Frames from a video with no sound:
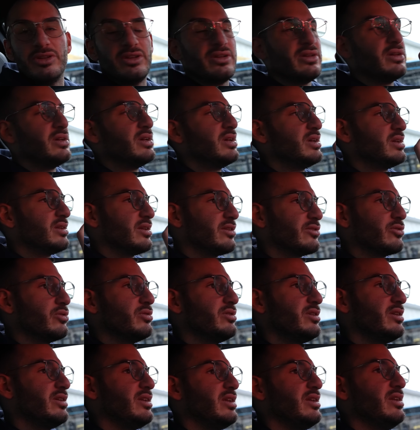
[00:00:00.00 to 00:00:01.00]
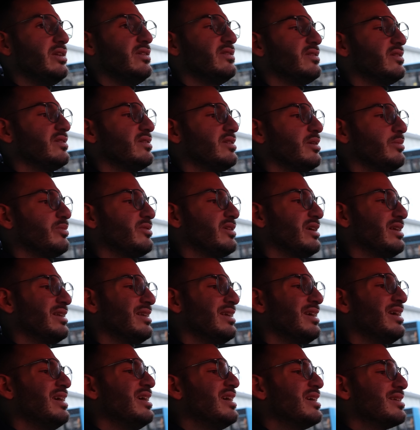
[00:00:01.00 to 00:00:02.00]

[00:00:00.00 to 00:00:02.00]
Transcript: Ne? Das könnte der nächste Step sein.